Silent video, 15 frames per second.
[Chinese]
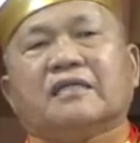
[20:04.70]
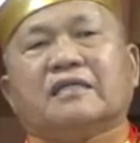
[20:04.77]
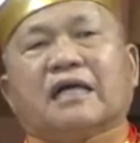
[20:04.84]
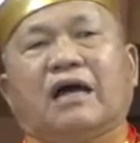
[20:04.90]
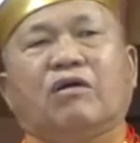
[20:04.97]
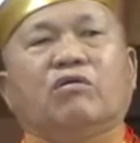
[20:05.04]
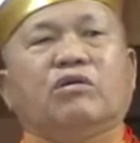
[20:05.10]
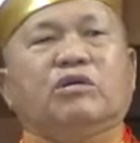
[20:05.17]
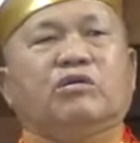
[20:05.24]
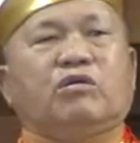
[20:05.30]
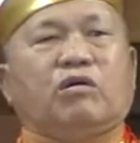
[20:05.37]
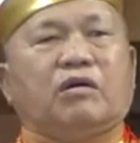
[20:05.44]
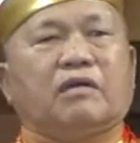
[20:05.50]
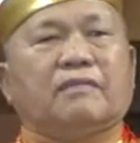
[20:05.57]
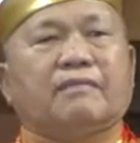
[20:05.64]
他问
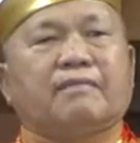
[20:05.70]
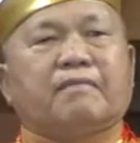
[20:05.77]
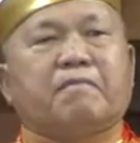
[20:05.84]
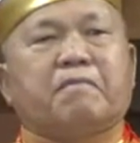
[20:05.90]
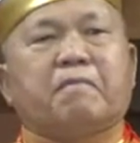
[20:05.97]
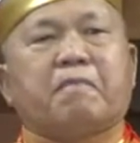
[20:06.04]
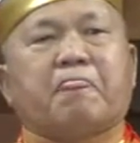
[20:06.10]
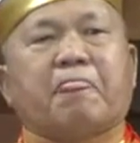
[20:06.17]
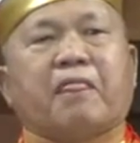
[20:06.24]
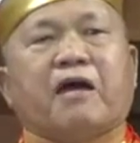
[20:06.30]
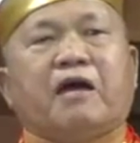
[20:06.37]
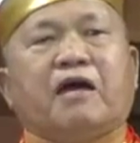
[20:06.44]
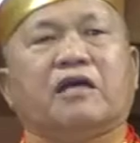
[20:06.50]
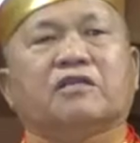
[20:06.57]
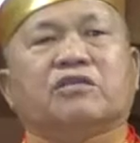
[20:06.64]

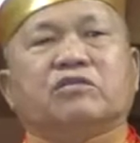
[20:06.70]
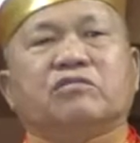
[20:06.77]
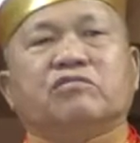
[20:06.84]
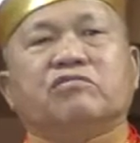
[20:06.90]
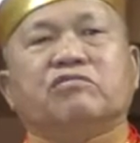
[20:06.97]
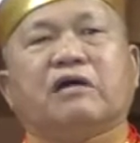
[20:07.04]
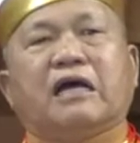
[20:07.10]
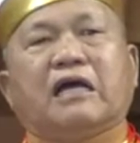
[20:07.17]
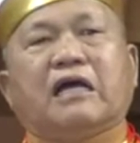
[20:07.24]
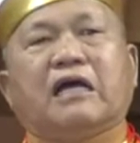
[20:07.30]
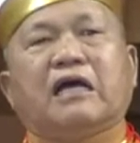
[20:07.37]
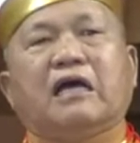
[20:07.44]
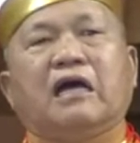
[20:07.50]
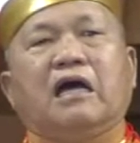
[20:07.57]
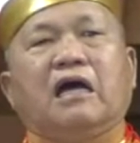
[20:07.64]
我：“啊，师傅啊，
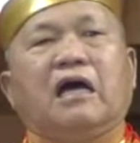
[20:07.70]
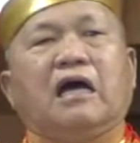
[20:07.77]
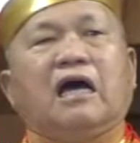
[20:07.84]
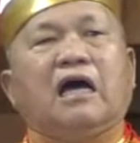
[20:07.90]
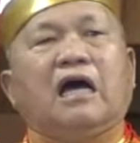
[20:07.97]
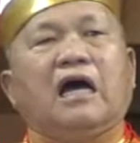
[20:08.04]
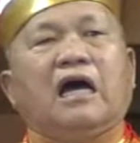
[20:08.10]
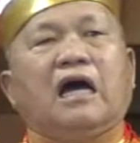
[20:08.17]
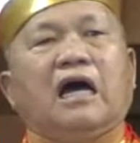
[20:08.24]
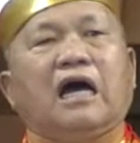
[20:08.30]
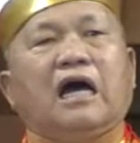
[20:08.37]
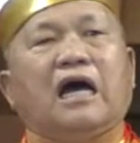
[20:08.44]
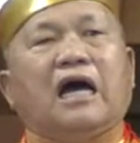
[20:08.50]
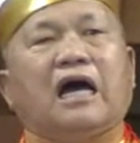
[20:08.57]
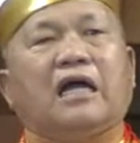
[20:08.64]

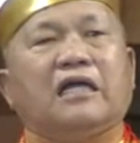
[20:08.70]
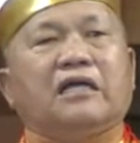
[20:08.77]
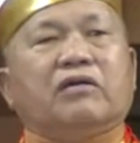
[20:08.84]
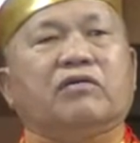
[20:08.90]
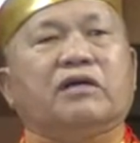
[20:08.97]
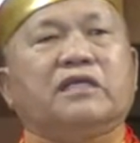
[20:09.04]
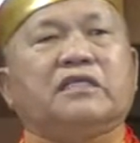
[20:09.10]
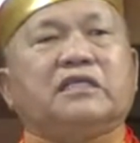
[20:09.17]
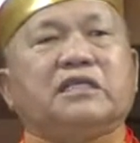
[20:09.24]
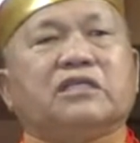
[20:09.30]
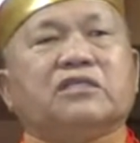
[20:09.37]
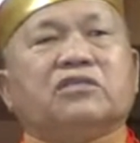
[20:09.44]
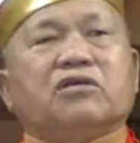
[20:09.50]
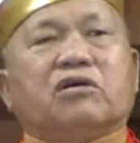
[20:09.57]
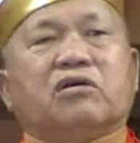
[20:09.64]
啊，你唯
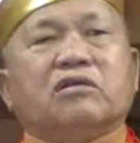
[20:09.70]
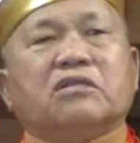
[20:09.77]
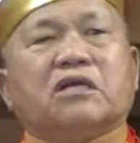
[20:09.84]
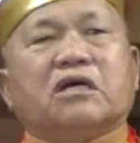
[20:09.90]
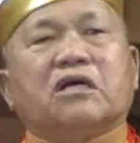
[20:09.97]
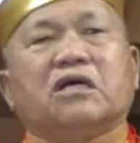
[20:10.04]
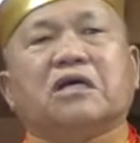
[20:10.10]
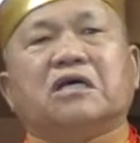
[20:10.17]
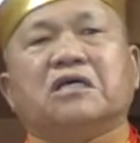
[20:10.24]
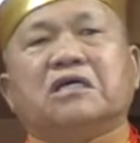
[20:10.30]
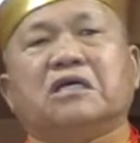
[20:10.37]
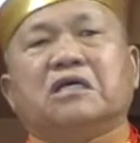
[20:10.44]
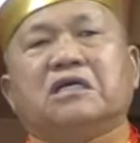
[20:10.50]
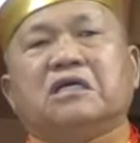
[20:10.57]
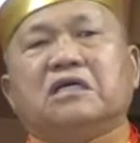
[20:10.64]
心中
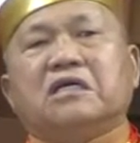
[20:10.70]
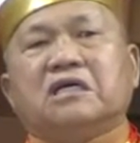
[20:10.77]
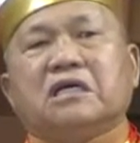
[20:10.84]
的